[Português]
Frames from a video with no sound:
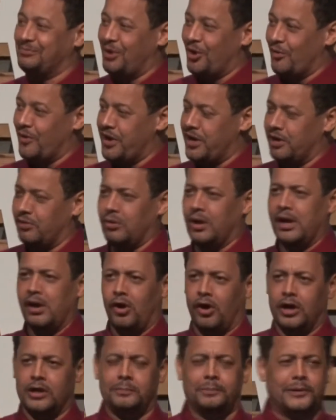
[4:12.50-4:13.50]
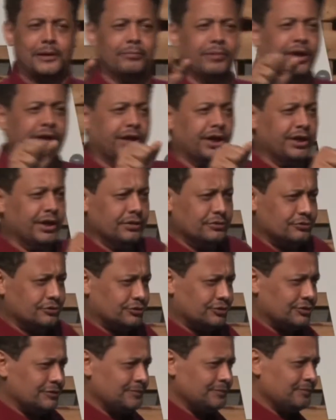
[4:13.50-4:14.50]
esse meu erro. Olhe para mim,
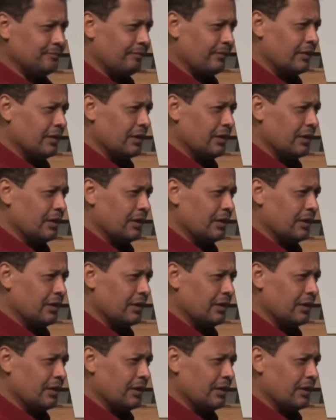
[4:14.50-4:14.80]
queridos.